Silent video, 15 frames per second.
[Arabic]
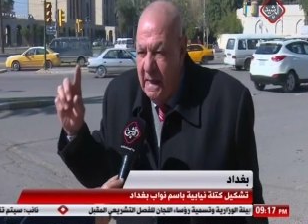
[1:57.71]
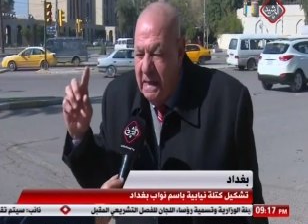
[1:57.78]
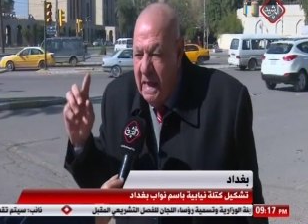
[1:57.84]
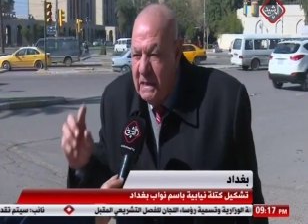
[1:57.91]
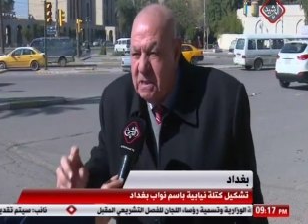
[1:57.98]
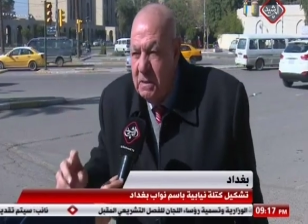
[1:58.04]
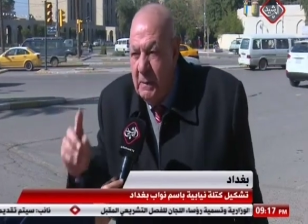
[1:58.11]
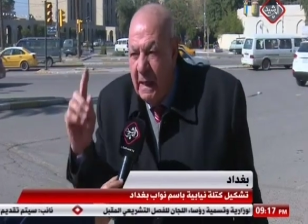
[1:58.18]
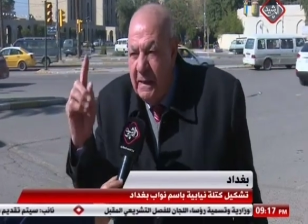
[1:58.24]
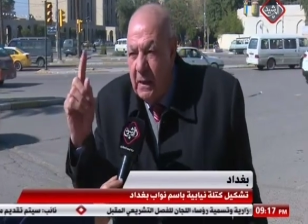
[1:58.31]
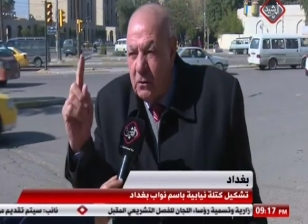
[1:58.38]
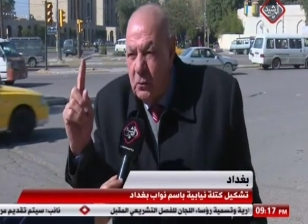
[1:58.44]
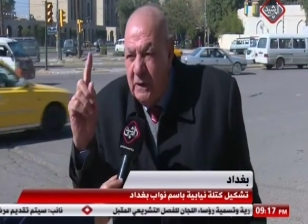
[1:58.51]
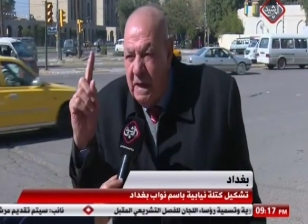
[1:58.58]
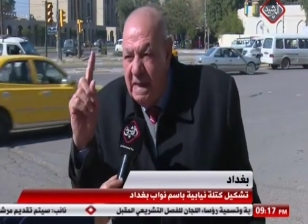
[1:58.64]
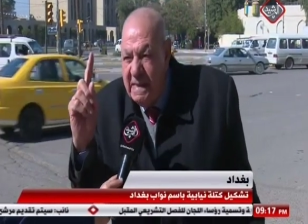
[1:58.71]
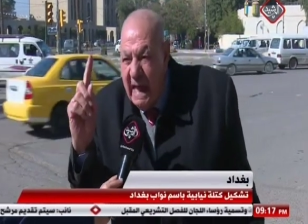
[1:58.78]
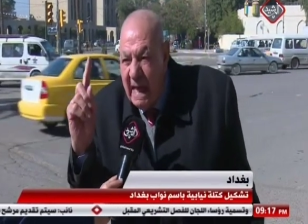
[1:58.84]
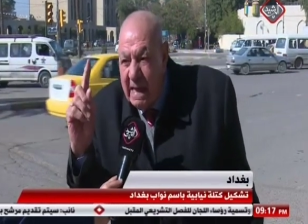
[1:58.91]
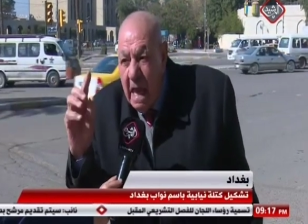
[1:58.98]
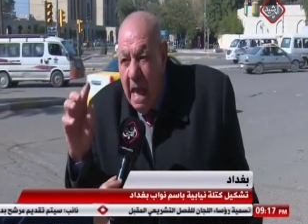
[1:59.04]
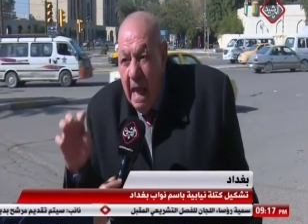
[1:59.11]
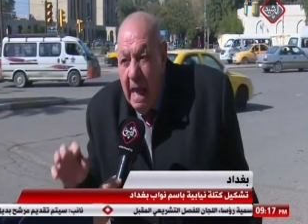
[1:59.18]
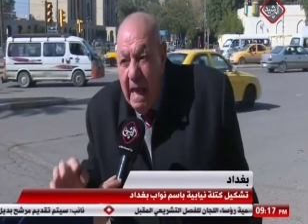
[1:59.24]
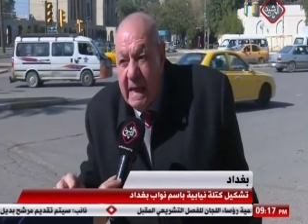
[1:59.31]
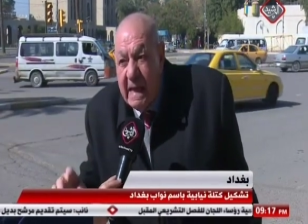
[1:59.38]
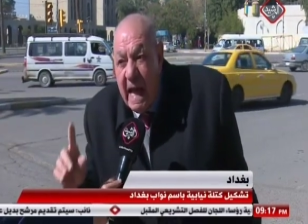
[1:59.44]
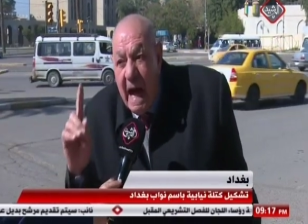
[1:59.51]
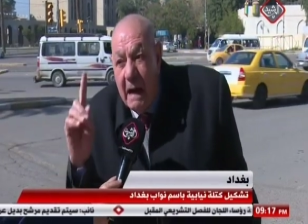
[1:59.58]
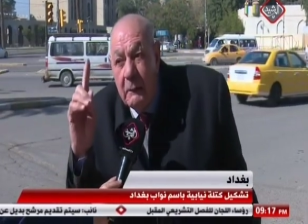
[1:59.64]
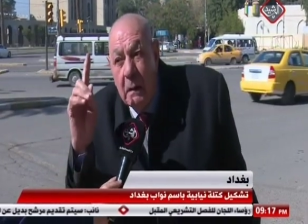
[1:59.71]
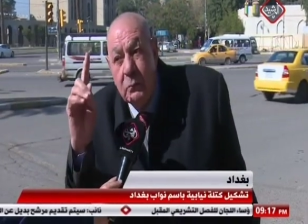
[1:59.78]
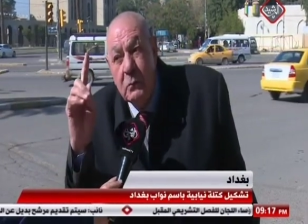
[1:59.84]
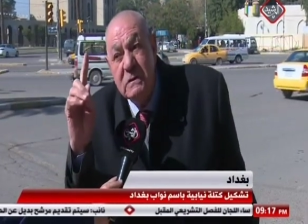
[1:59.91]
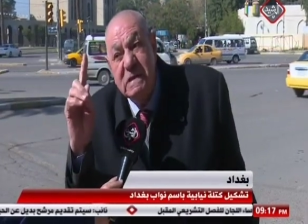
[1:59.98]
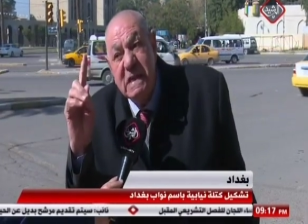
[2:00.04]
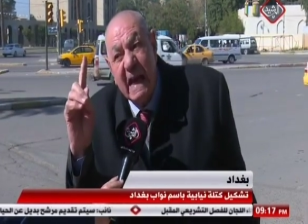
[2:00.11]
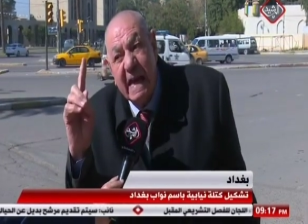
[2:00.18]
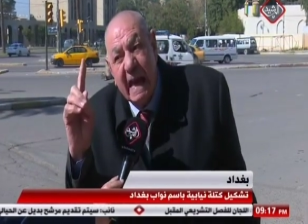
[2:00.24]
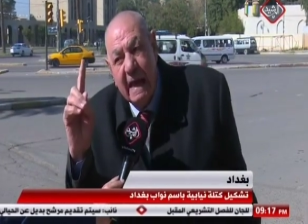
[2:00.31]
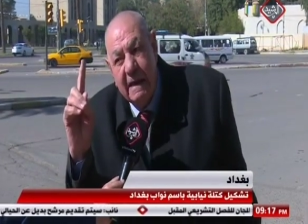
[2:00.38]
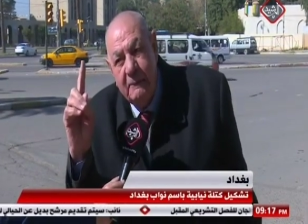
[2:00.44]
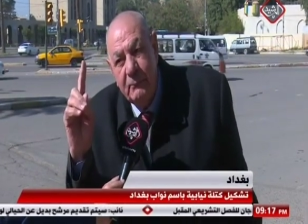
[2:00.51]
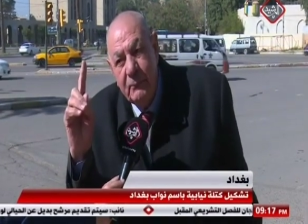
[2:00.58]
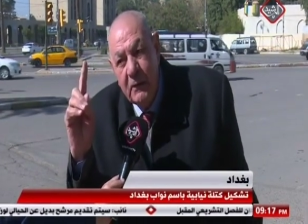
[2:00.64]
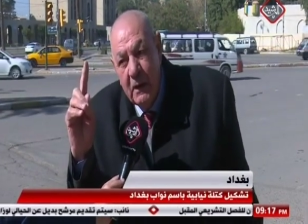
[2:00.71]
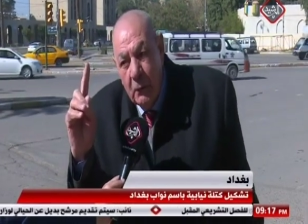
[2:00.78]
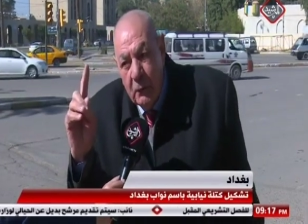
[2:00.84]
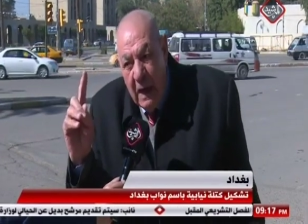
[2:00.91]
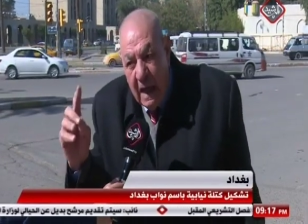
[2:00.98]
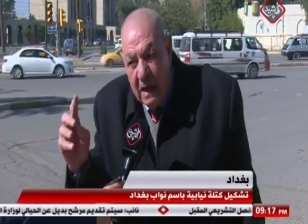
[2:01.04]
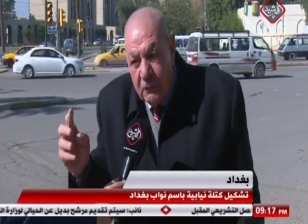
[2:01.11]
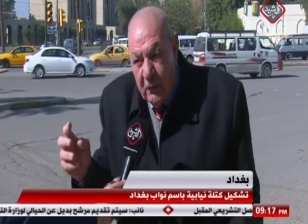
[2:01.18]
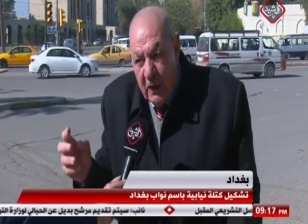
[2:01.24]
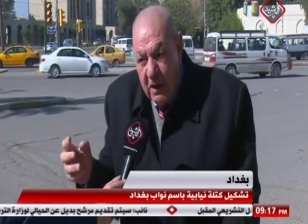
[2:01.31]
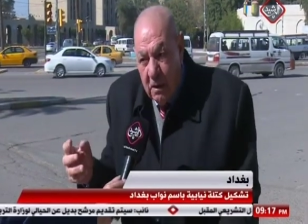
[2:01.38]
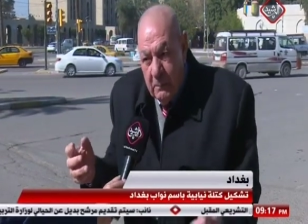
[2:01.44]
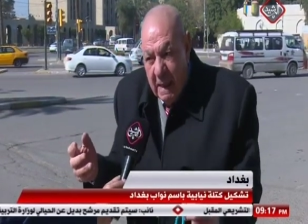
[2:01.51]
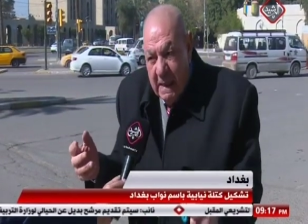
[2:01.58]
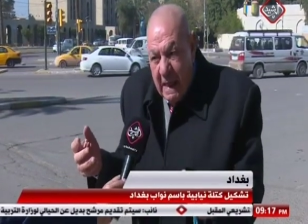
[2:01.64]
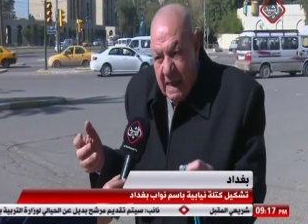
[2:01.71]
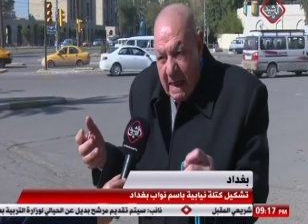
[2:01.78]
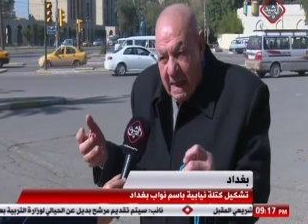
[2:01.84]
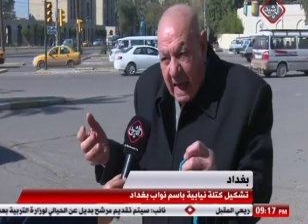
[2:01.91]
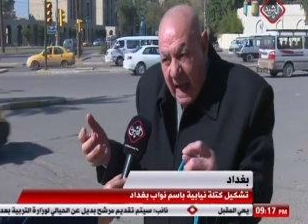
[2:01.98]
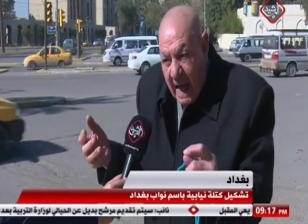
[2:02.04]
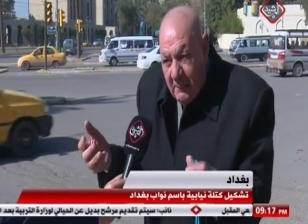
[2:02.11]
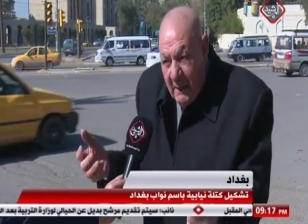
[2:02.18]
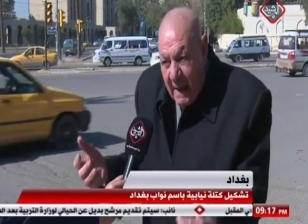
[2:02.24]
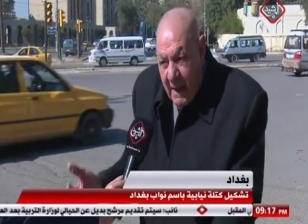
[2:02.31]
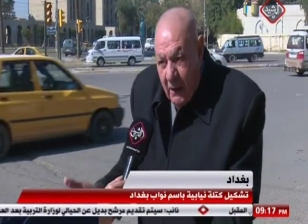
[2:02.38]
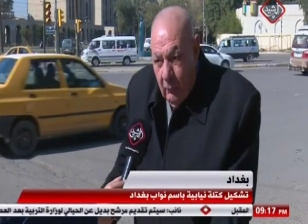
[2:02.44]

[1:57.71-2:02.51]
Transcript: يجب أن يكون عنده إقامة مو سكن هناك فرق بين الإقامة